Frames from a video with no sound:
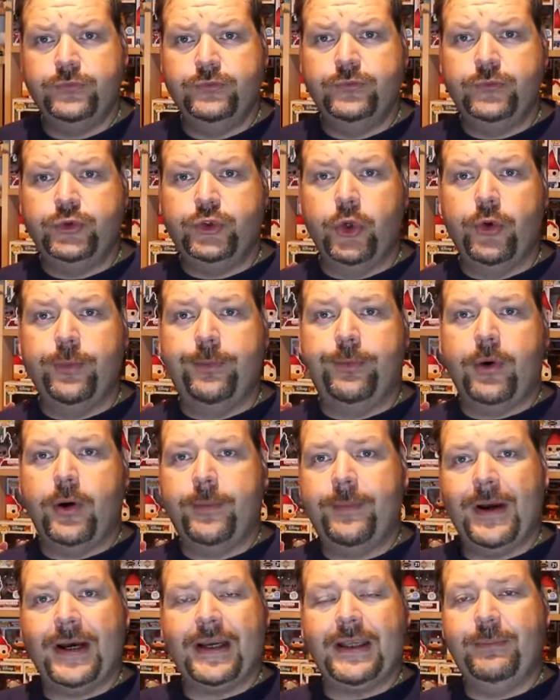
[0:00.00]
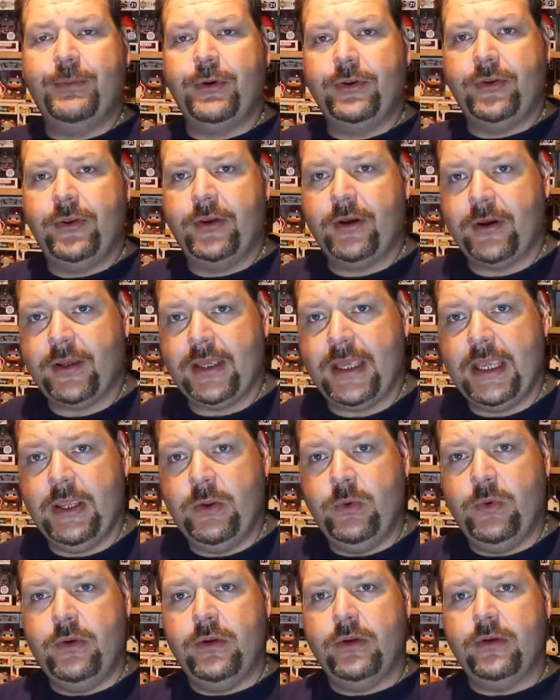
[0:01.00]
deux pop Harry Potter et
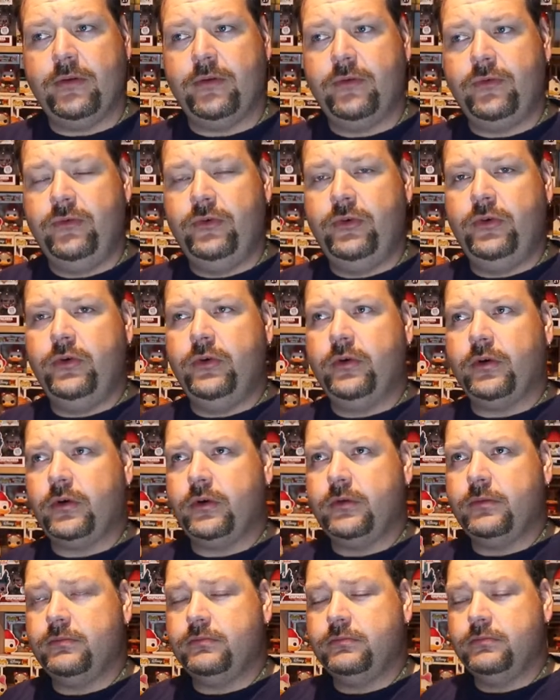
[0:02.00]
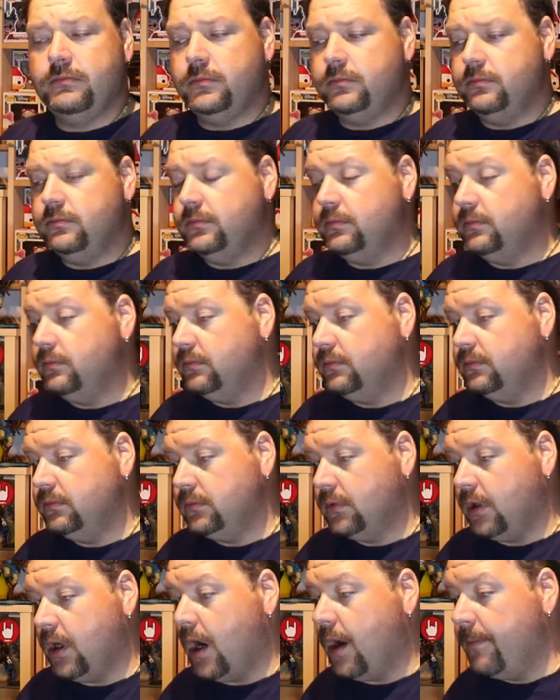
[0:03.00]
une sur
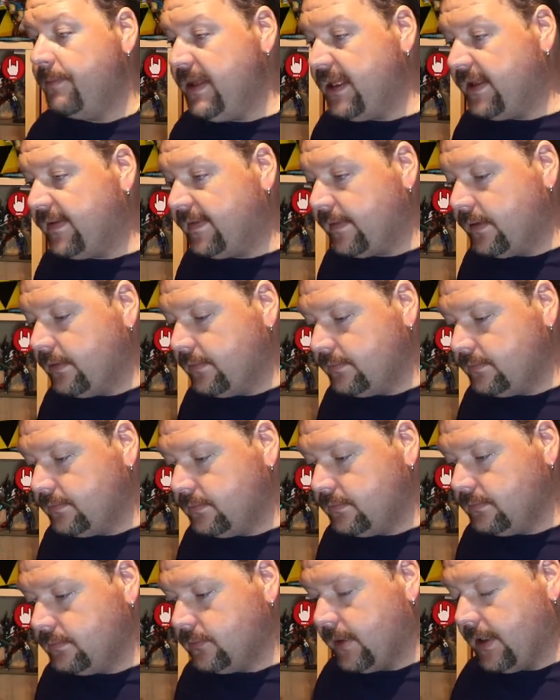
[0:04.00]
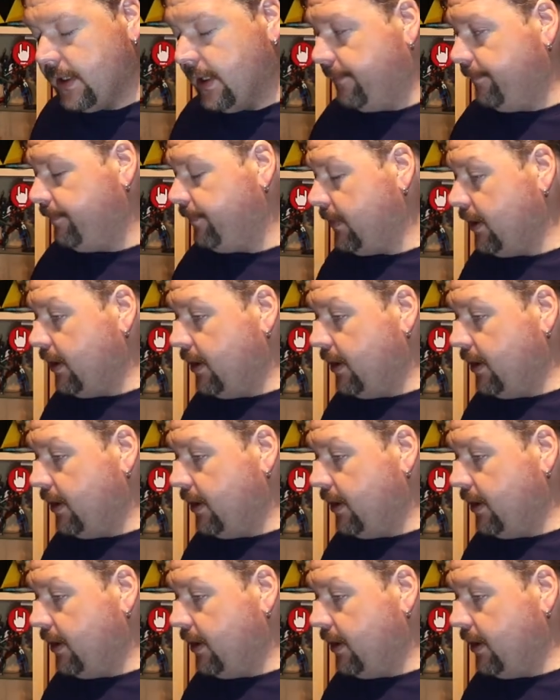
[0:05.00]
un mythe. Voilà.